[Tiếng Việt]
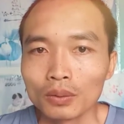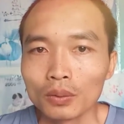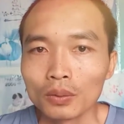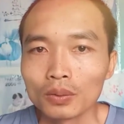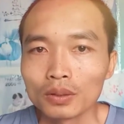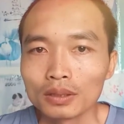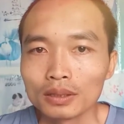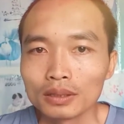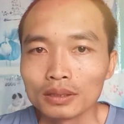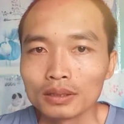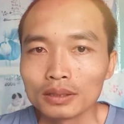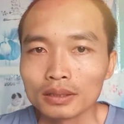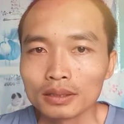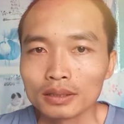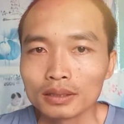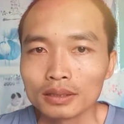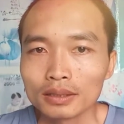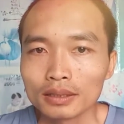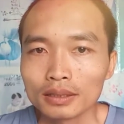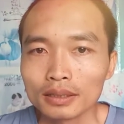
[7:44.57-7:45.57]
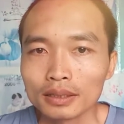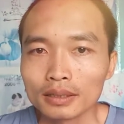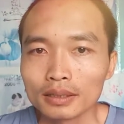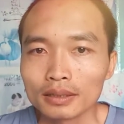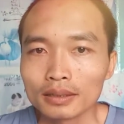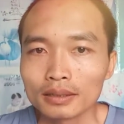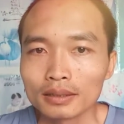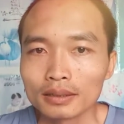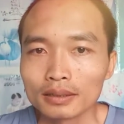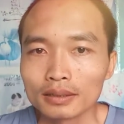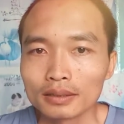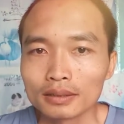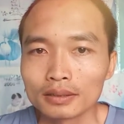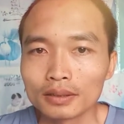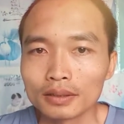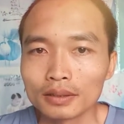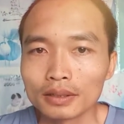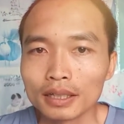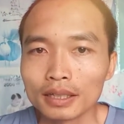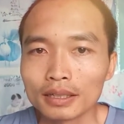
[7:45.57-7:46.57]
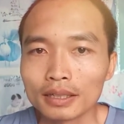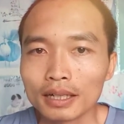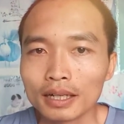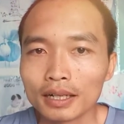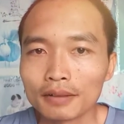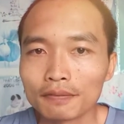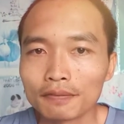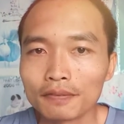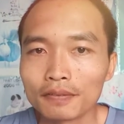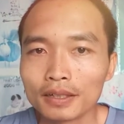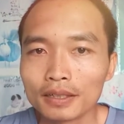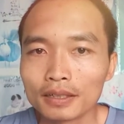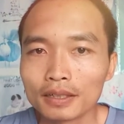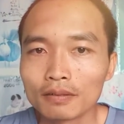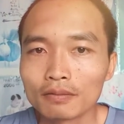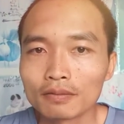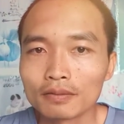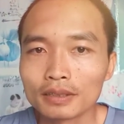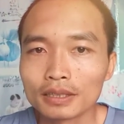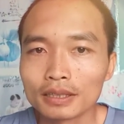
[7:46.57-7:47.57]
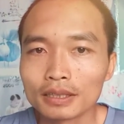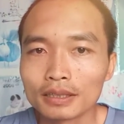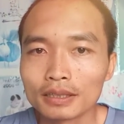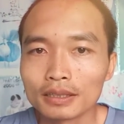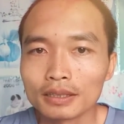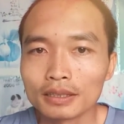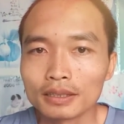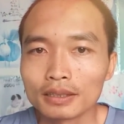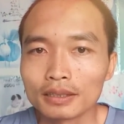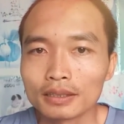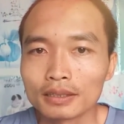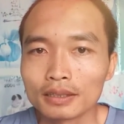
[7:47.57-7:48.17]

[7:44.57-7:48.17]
hút nước, rồi kết hợp với không khí,